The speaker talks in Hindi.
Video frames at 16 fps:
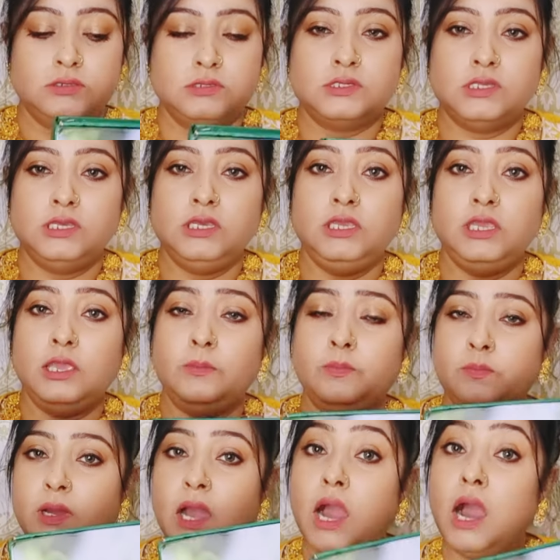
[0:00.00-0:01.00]
से ये
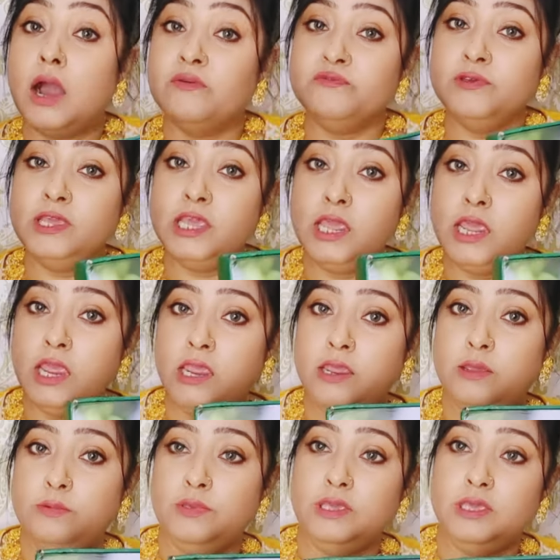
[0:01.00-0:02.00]
काफी
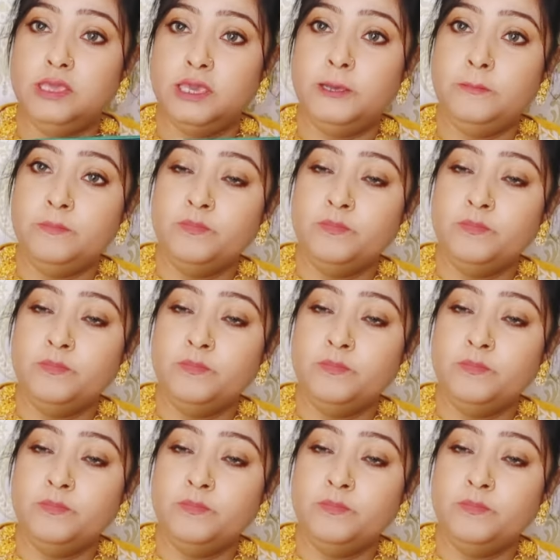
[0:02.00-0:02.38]
हेवी है